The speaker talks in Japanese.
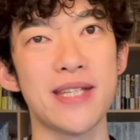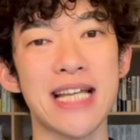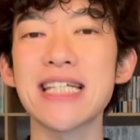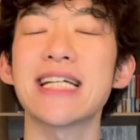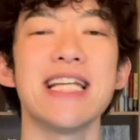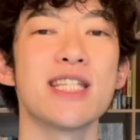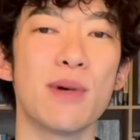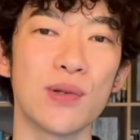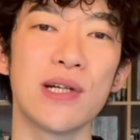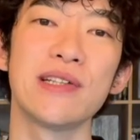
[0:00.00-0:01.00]
確かに
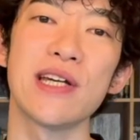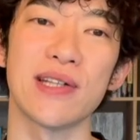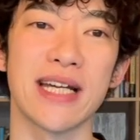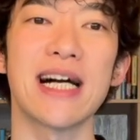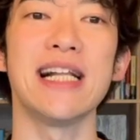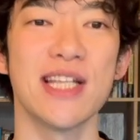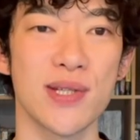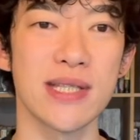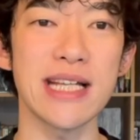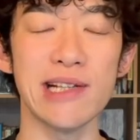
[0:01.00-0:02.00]
スマホの悪影響でかいんです
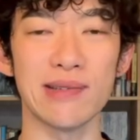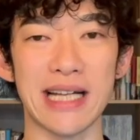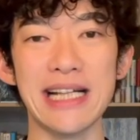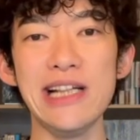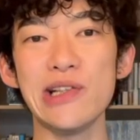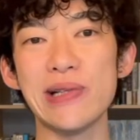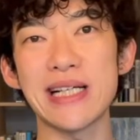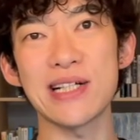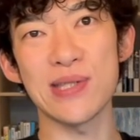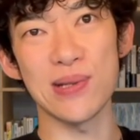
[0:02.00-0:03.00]
よ。さっきの他人と比
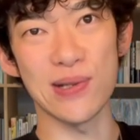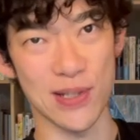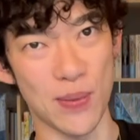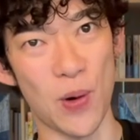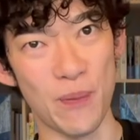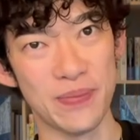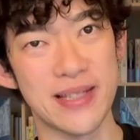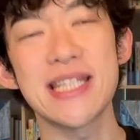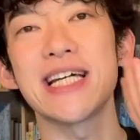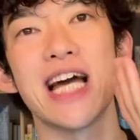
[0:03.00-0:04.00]
較するよりも、
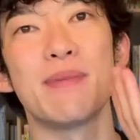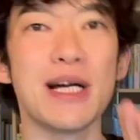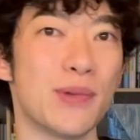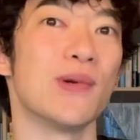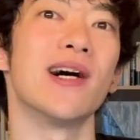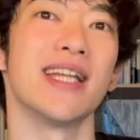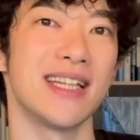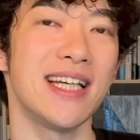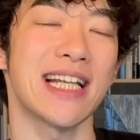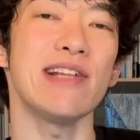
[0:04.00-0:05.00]
実はやばいものがあっ
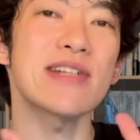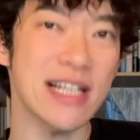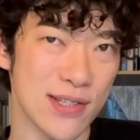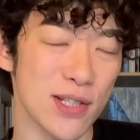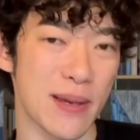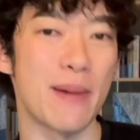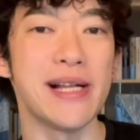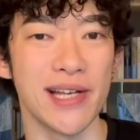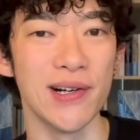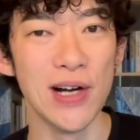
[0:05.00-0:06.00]
て、他人と比較するのもやば
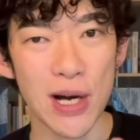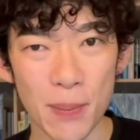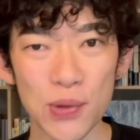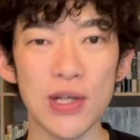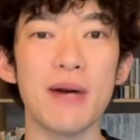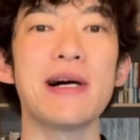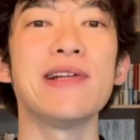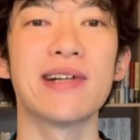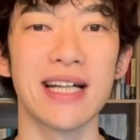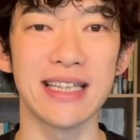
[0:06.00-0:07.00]
いんだよ。もっとやばい
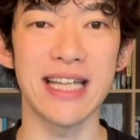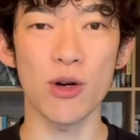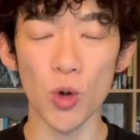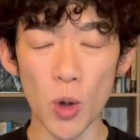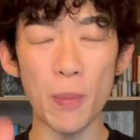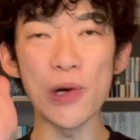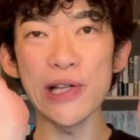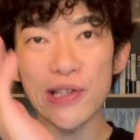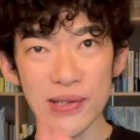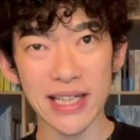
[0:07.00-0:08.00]
のがあって、この
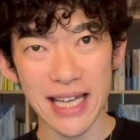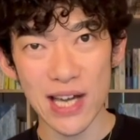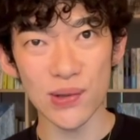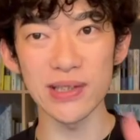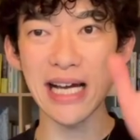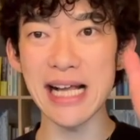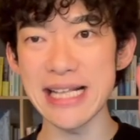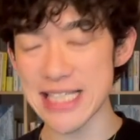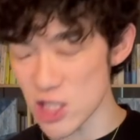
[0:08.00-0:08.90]
ポイントだけ、この第1